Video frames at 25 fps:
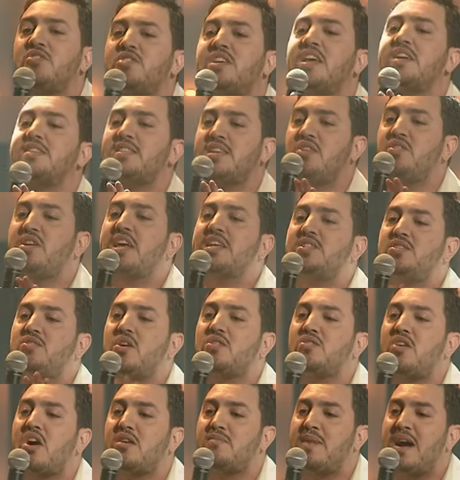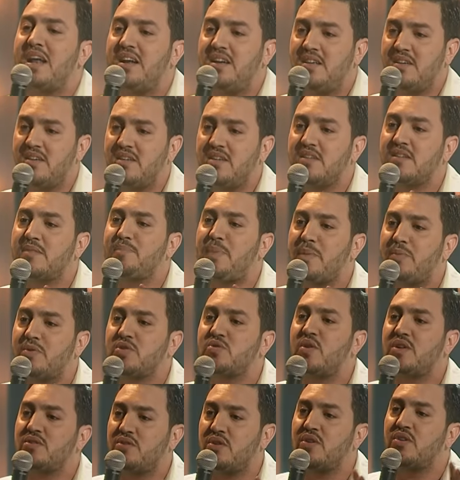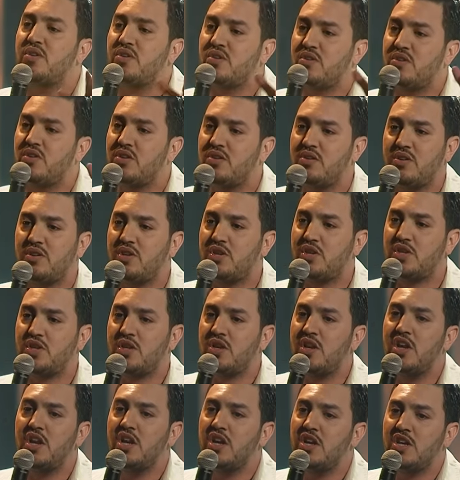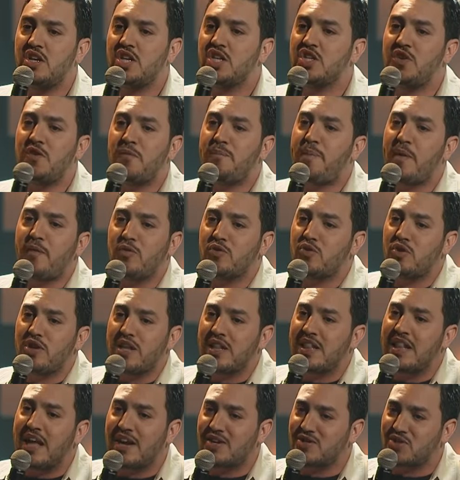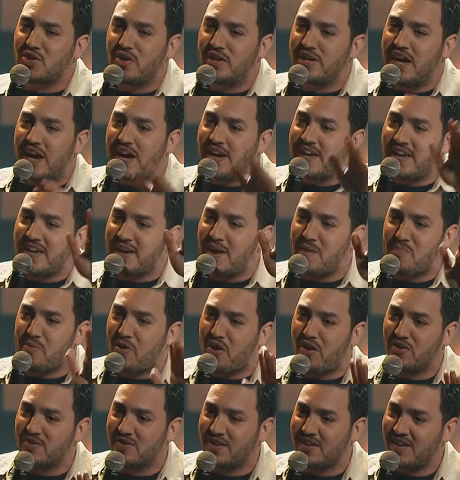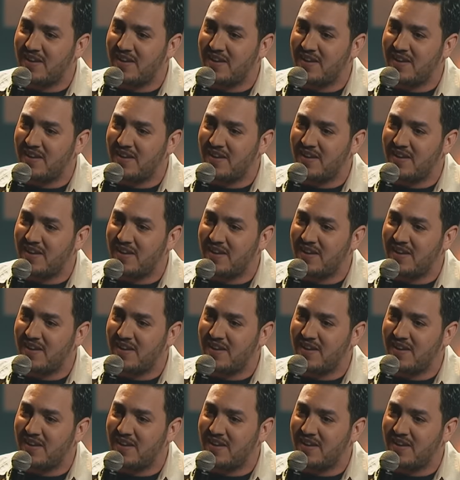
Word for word: C'est une question normale. Euh, pas besoin de. Je vais pas vous donner de l'argent, il n'y a rien à prendre.